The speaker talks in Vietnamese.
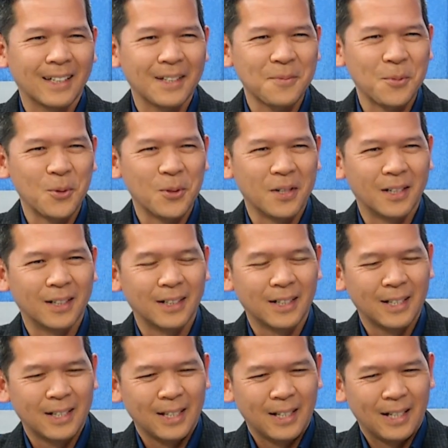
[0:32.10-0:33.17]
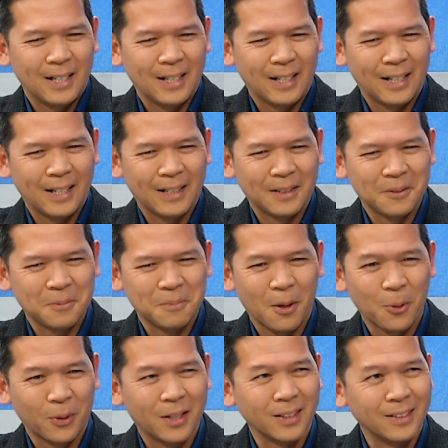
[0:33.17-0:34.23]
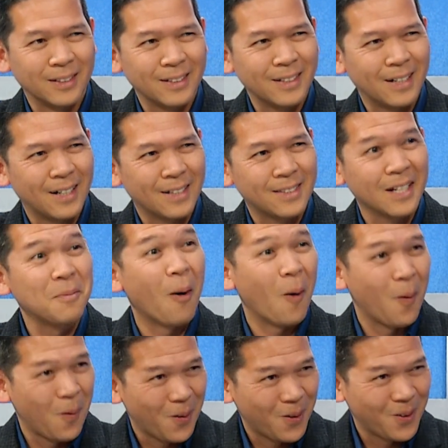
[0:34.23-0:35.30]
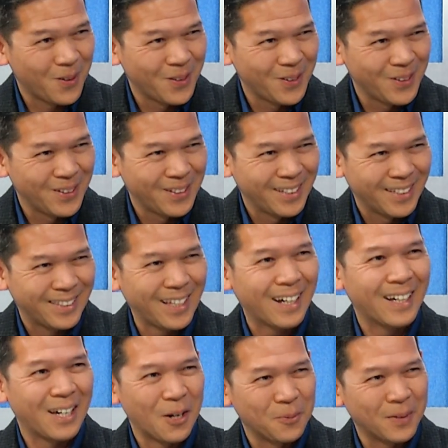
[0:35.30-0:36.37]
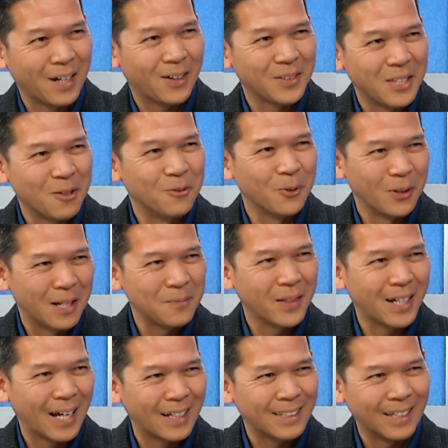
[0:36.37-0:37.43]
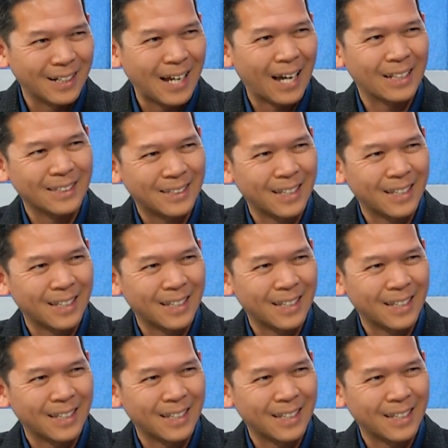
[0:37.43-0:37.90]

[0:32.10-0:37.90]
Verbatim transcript: cái mùa à, bầu cử à, sơ bộ chắc ngày hôm nay có nhiều vui lắm những anh những anh